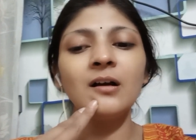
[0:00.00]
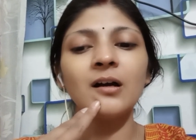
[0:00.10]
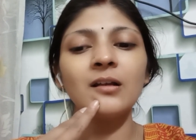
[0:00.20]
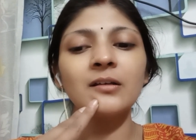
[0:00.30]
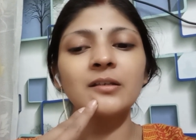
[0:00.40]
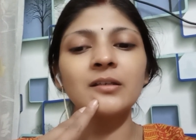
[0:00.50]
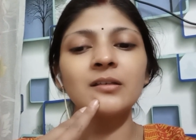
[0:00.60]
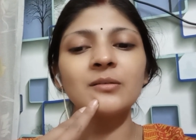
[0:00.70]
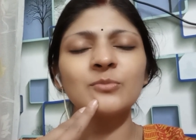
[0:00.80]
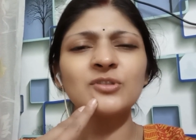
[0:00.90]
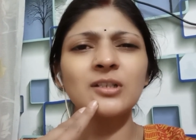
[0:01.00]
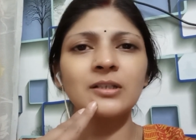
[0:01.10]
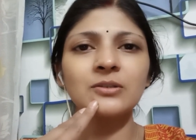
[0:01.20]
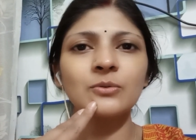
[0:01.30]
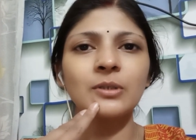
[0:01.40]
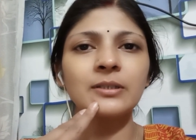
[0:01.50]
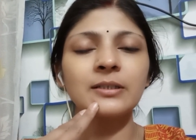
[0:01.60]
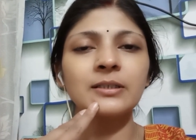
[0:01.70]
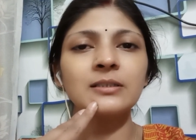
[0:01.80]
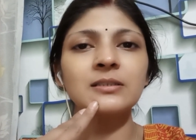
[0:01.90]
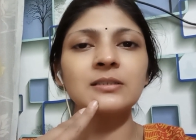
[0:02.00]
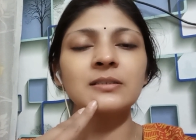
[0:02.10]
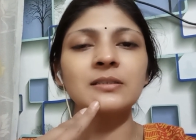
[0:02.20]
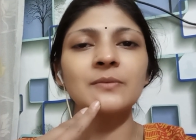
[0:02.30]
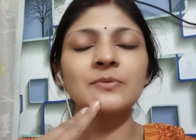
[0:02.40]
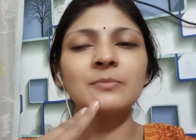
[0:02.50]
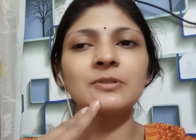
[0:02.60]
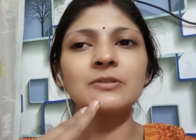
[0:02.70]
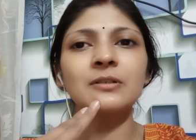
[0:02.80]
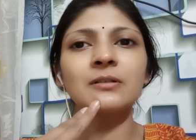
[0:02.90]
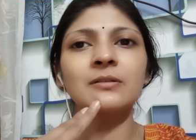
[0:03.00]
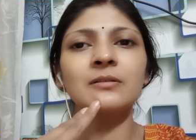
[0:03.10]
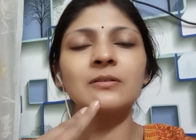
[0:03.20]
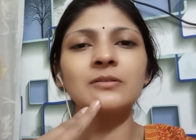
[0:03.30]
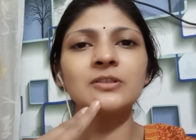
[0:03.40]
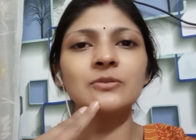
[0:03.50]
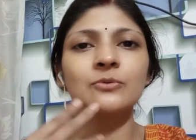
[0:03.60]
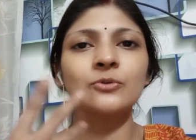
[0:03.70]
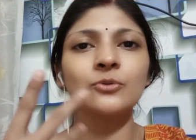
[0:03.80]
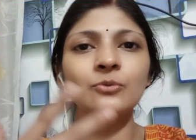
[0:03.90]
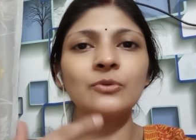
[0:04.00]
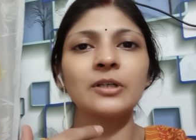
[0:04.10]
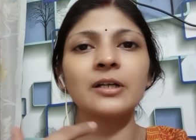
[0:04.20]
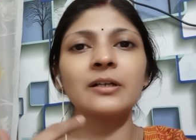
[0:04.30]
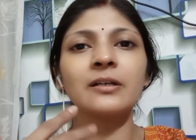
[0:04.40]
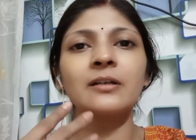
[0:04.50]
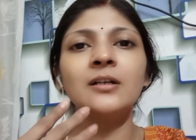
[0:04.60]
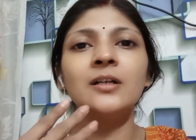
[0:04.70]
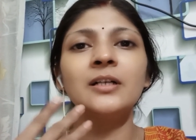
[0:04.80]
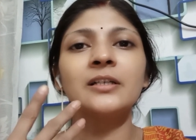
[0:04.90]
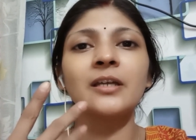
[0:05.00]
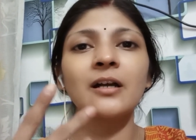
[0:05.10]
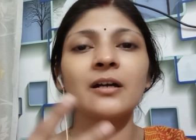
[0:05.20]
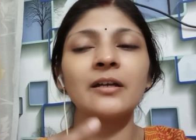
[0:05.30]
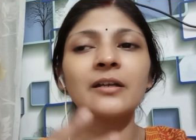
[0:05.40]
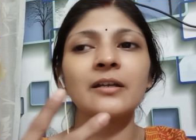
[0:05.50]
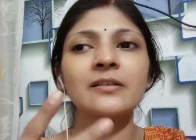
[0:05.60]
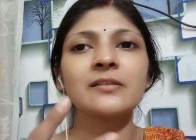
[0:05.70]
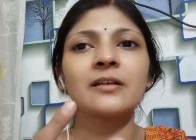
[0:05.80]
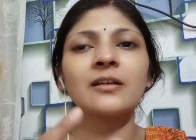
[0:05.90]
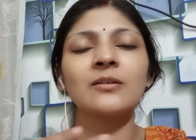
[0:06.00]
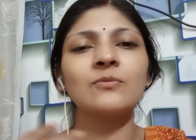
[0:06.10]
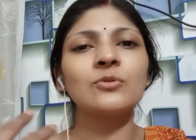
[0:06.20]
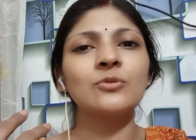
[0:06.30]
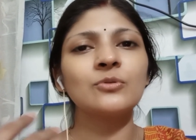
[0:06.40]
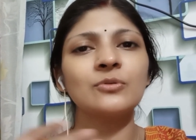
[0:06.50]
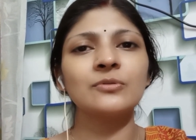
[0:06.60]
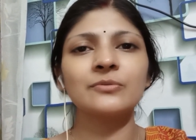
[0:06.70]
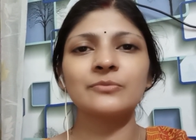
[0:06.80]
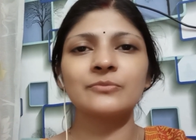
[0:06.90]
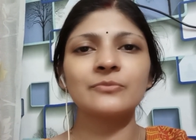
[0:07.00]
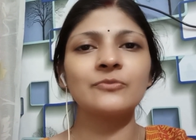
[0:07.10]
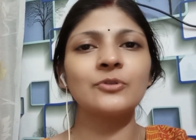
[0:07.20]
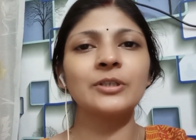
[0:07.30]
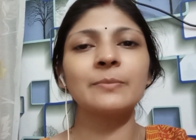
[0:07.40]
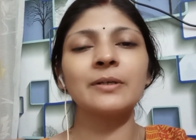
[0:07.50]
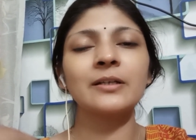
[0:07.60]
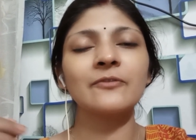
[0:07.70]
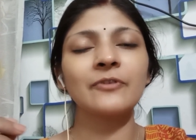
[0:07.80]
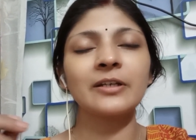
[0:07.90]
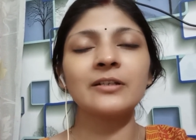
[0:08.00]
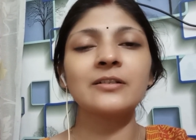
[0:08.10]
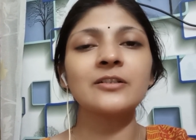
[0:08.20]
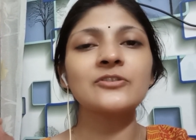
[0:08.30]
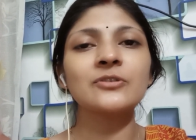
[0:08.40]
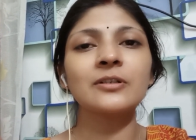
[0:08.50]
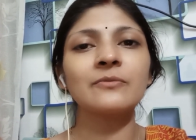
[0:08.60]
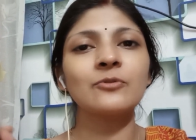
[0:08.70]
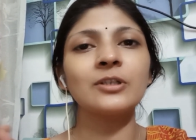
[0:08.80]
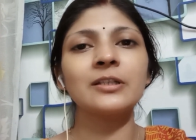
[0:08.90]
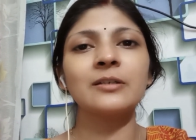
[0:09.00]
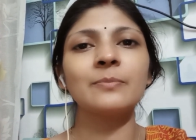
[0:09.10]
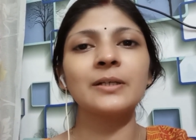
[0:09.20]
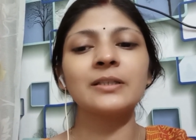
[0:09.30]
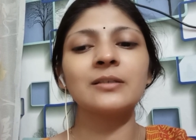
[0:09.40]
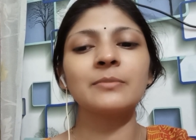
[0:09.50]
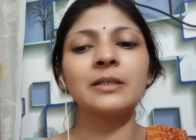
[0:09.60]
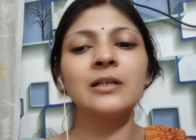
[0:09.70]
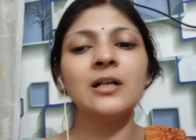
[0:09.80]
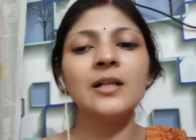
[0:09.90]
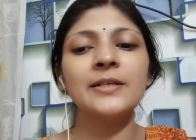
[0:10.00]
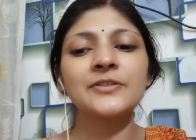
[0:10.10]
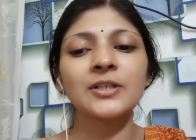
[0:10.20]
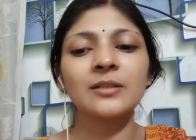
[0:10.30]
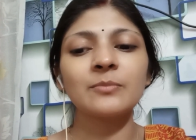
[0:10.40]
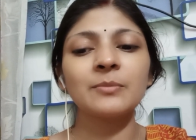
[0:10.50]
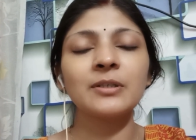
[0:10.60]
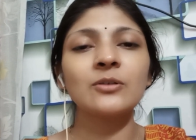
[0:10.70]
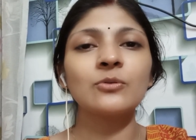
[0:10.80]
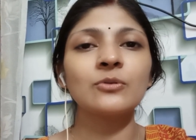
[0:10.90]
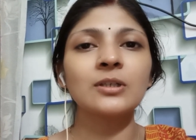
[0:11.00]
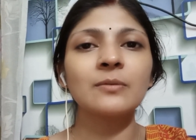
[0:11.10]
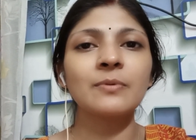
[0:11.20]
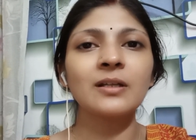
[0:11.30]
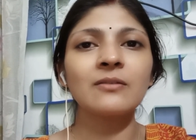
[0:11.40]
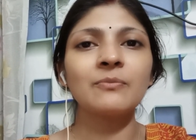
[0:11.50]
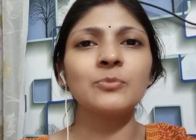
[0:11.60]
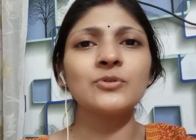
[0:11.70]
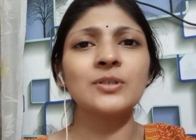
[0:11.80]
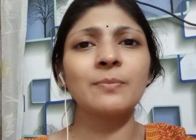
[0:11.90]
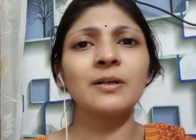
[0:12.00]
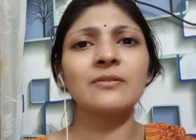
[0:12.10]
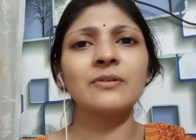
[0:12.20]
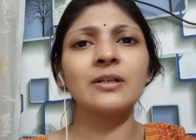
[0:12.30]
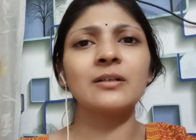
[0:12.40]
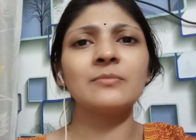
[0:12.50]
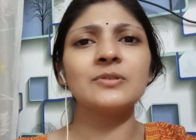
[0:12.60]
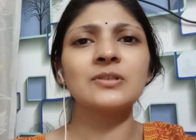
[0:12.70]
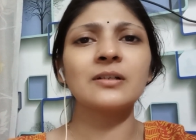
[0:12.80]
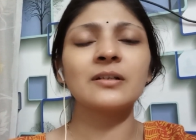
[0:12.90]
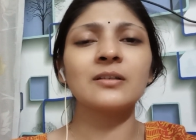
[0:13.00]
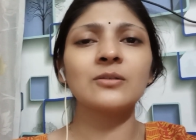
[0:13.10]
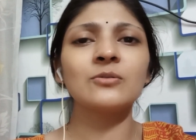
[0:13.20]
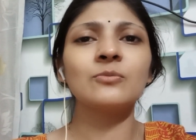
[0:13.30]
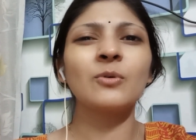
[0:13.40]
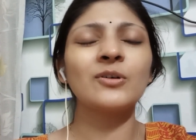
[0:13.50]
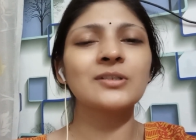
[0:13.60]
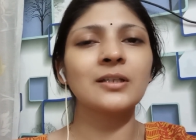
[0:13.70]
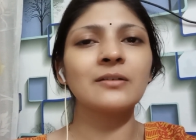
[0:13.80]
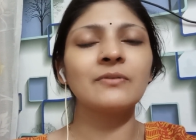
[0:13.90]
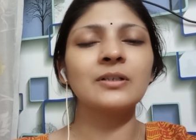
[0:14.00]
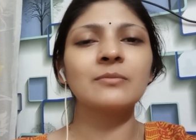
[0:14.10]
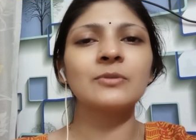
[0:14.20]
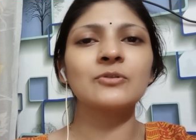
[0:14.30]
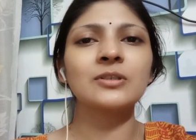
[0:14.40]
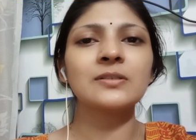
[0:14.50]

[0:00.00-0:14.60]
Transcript: हालांकि मुझे लग तो रहा था कि जिस हिसाब से बच्चा चीज़ों को ढूंढ रहा है क्या है कैसा है वो वो एक बार एक फाइनल टच ना वो नहीं दे पाई थी मैं साथ में मेरे खुद के व्रत पूजा पाठ वगैरह भी चल रहे थे तो बहुत ज़्यादा वक्त मैं उसके